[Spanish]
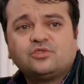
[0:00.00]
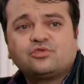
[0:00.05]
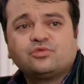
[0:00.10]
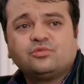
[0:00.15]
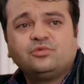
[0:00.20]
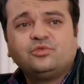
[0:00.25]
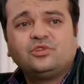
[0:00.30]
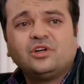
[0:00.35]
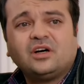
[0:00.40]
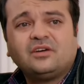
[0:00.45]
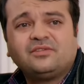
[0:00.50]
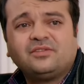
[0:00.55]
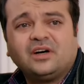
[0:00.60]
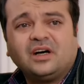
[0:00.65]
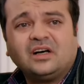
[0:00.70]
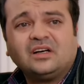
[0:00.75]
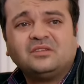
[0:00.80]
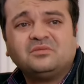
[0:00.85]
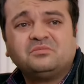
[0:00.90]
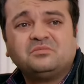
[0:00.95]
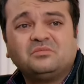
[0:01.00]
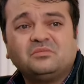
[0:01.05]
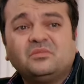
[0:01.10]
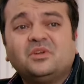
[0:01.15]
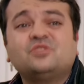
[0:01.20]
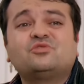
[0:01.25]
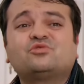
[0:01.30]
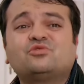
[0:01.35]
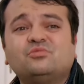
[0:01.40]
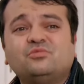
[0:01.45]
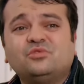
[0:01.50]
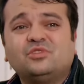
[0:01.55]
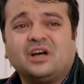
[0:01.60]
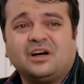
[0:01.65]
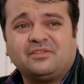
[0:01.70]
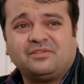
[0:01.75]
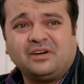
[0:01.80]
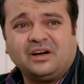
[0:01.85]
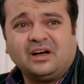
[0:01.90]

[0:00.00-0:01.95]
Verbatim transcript: en defensa propia, fue en defensa